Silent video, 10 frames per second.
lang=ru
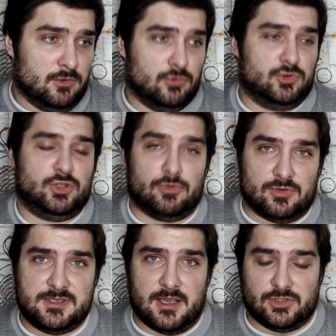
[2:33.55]
Ну, что
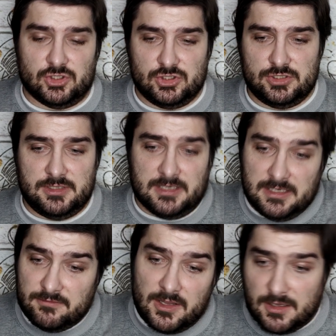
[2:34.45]
тут скажешь.
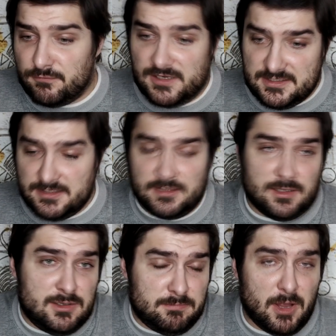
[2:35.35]
3-2 на выезде
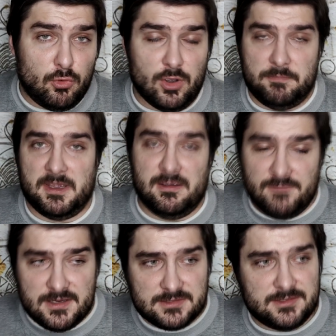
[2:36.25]
это неплохой
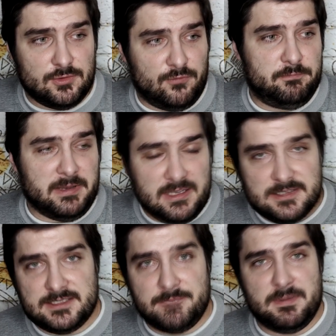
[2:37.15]
перевес, но в
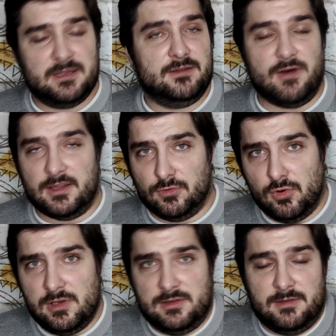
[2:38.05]
принципе
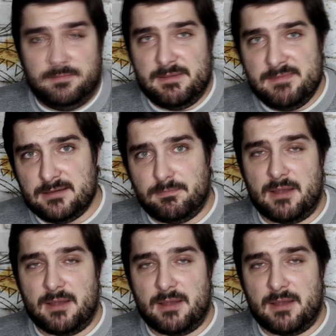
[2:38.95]
2-0, например,